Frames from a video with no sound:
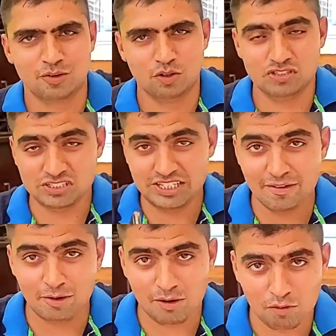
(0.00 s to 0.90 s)
कोई चीज़ ले
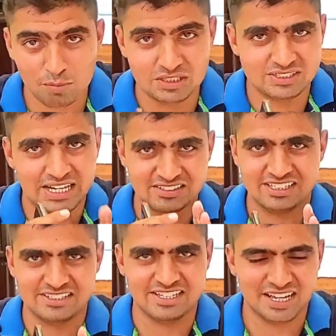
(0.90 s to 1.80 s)
आवा वो भी
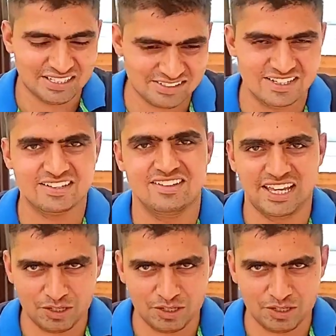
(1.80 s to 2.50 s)
सेंस के साथ हाँ जी सर